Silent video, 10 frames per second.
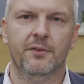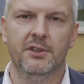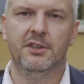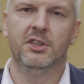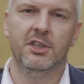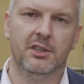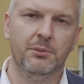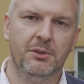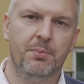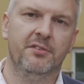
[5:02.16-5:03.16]
Wy jesteście
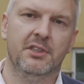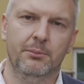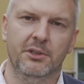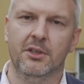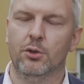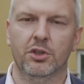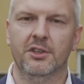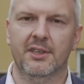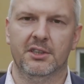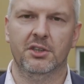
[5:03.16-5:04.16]
jakimiś sprawcami
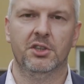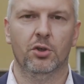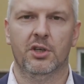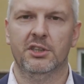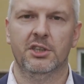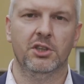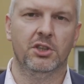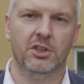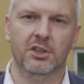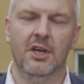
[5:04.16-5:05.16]
różnych zdarzeń, czy to kradzieży,
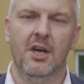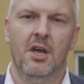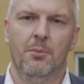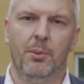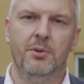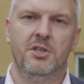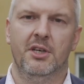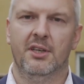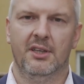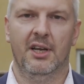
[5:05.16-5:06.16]
czy
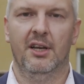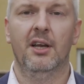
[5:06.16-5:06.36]
pobicia i tak dalej.